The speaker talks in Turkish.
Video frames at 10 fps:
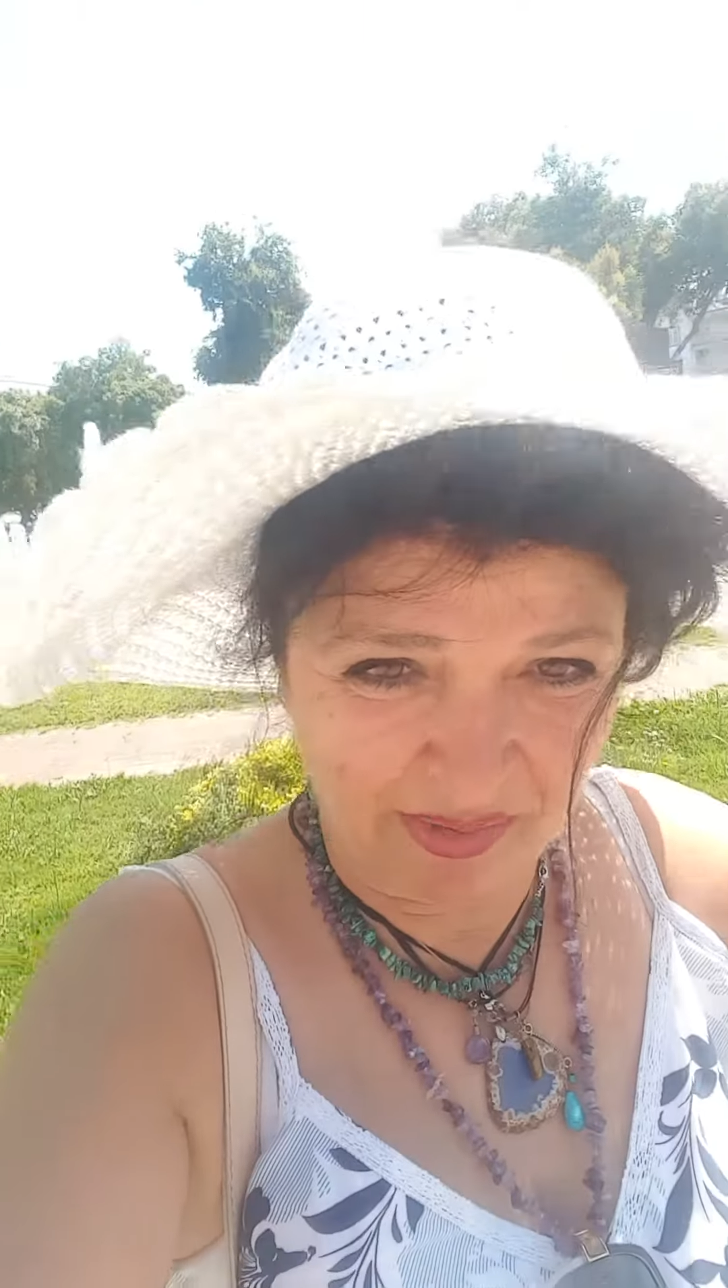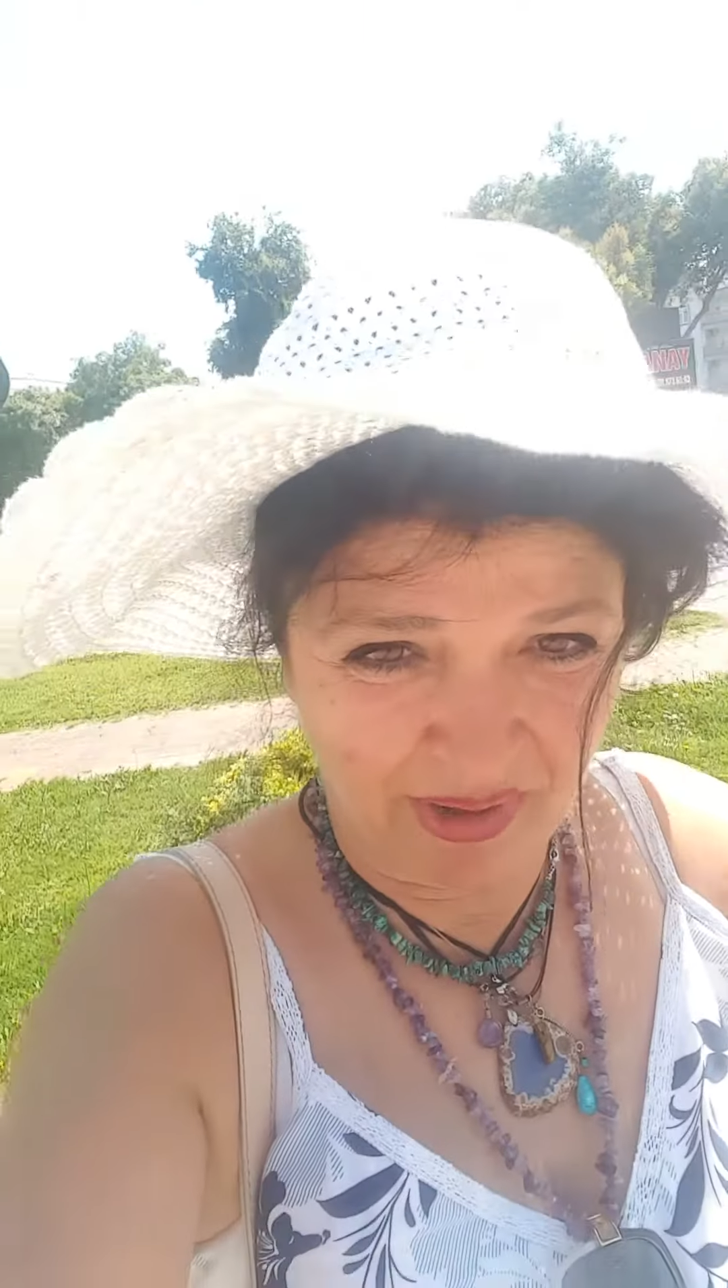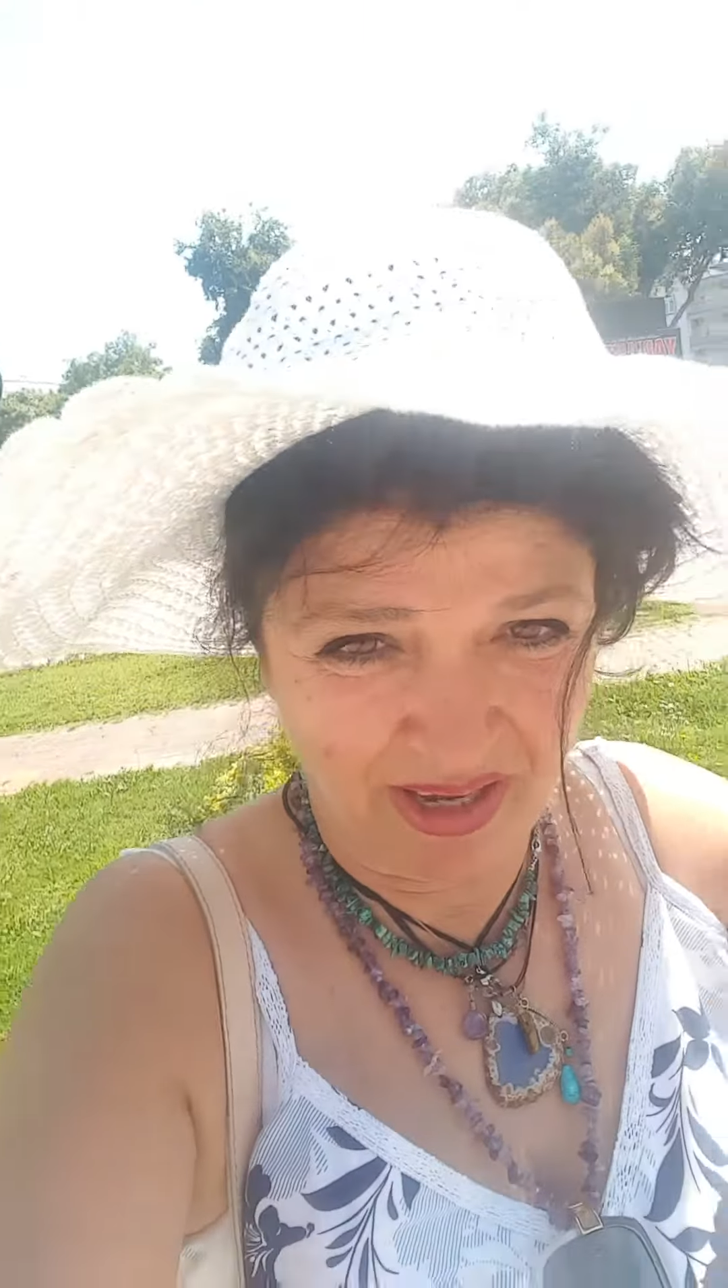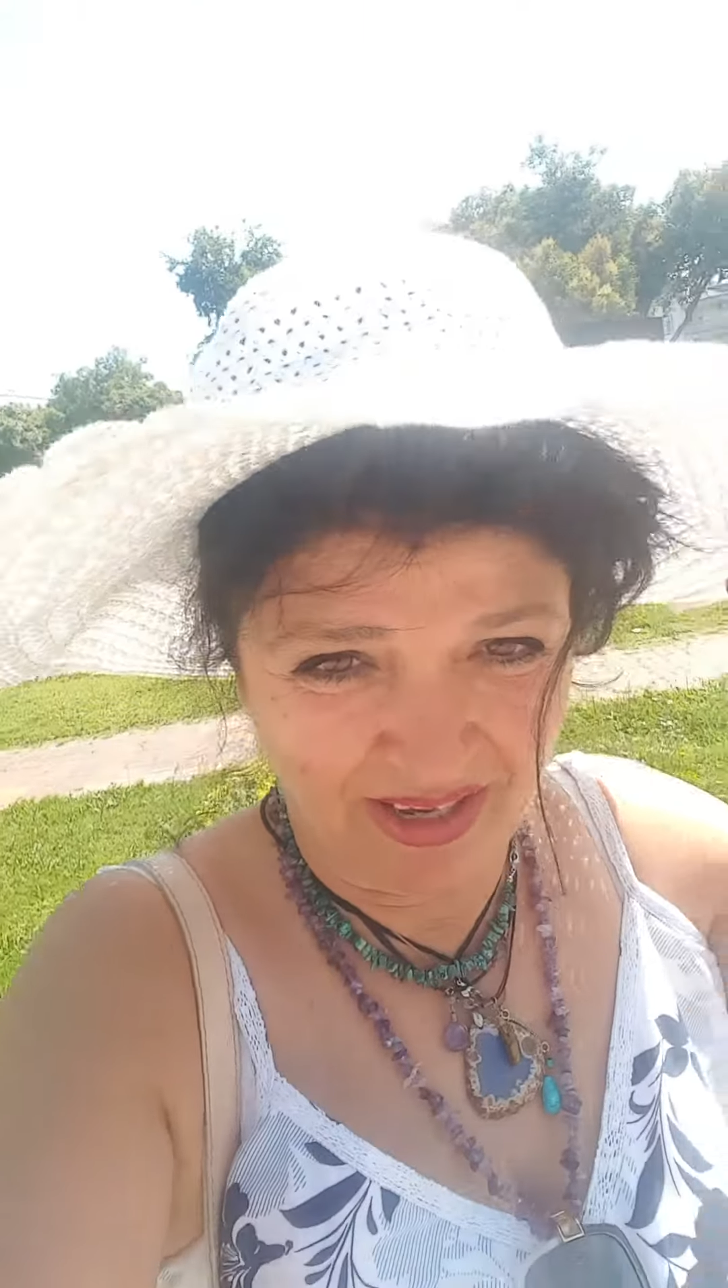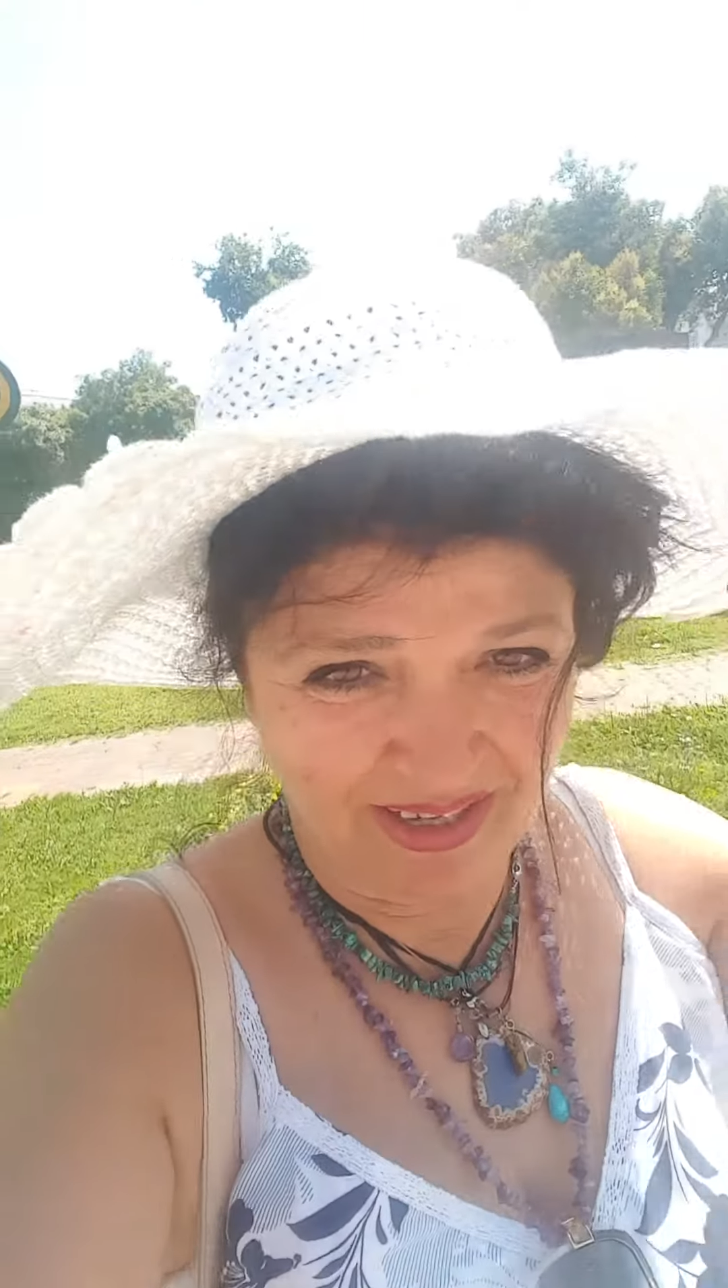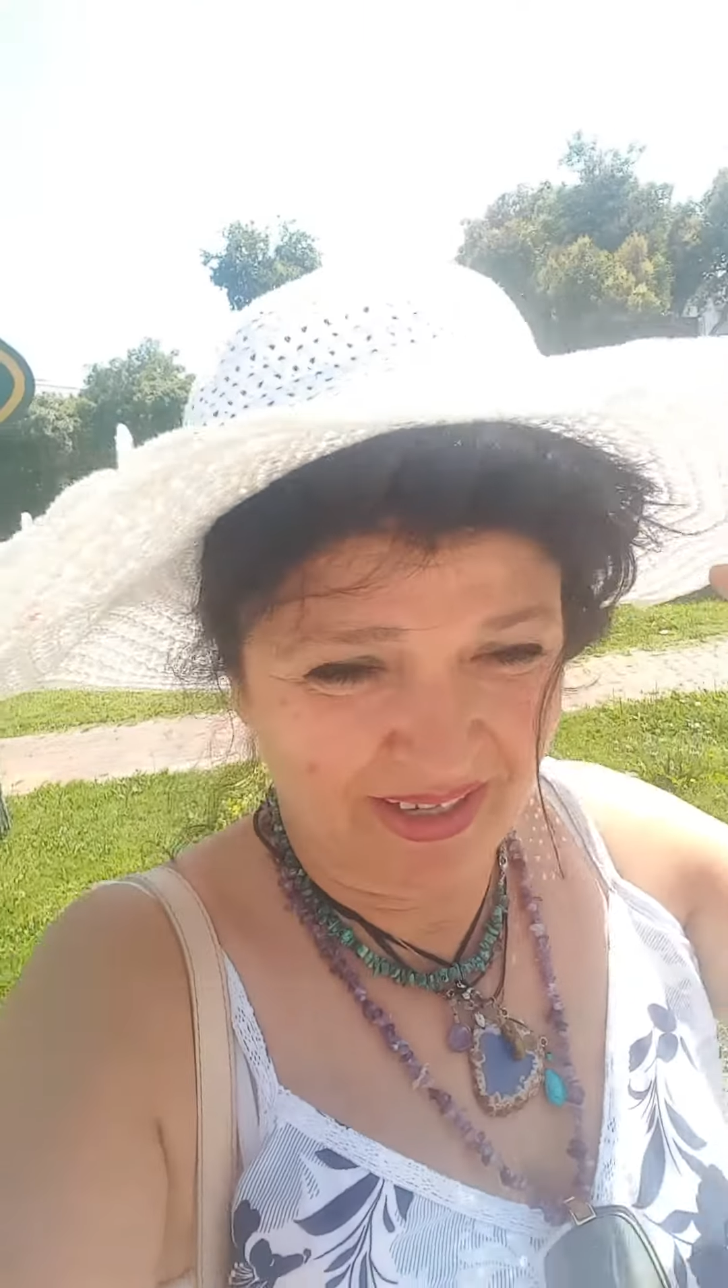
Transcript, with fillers: ama